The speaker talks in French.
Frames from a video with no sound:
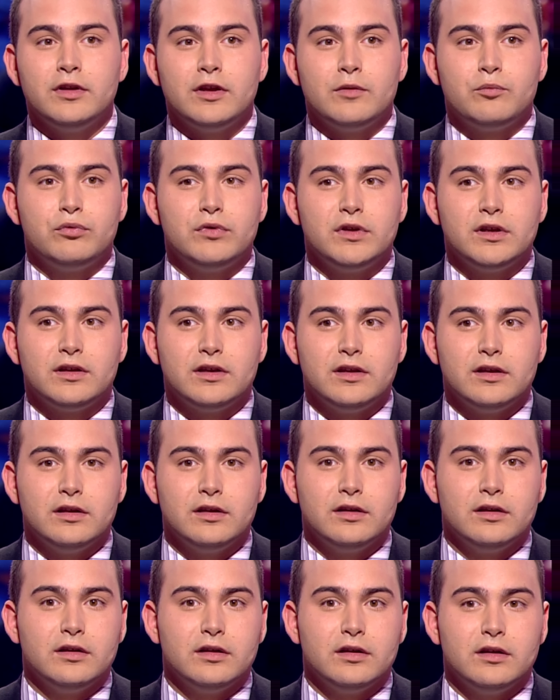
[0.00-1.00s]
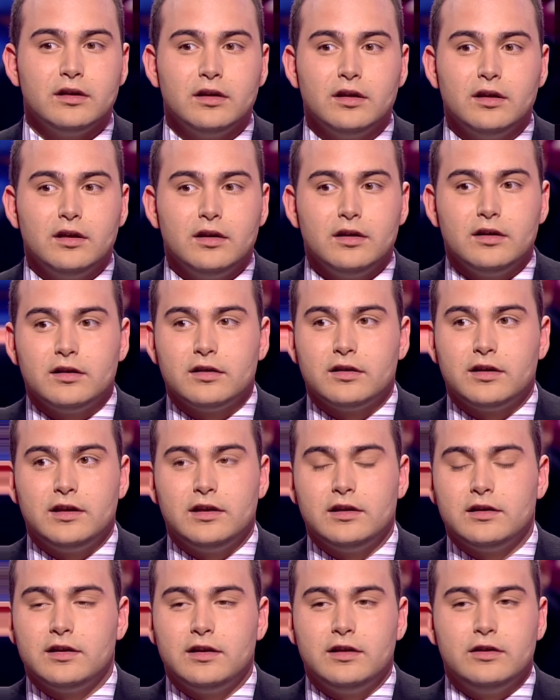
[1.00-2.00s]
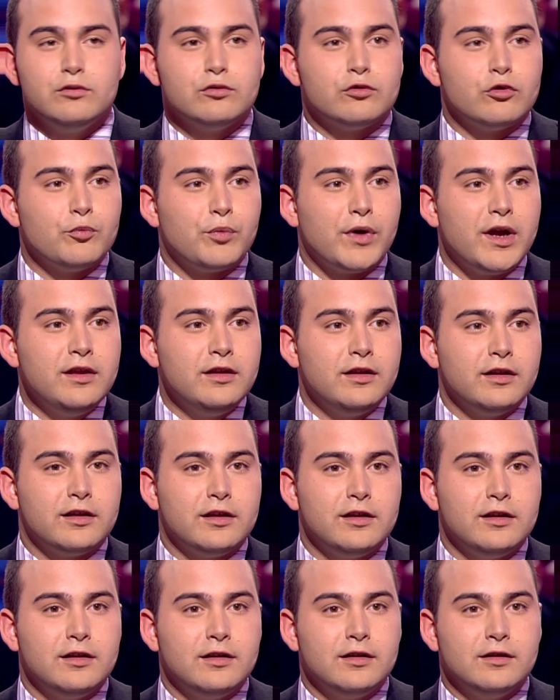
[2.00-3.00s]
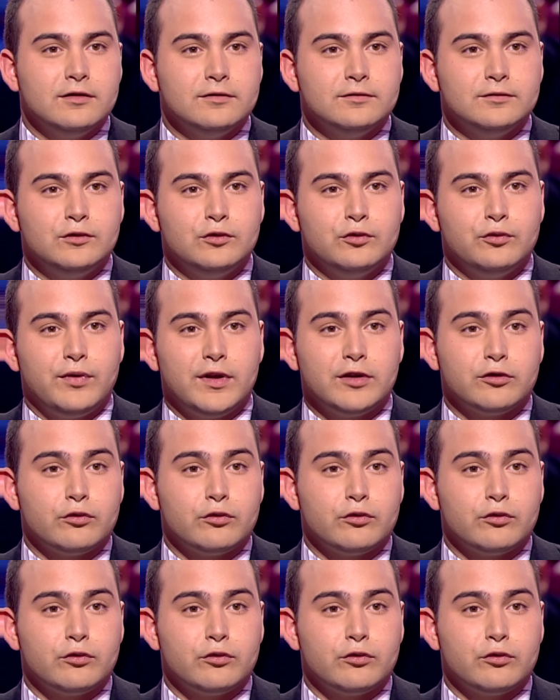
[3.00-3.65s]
et puis qu'ils qui, qui, nous comprennent et qui nous fassent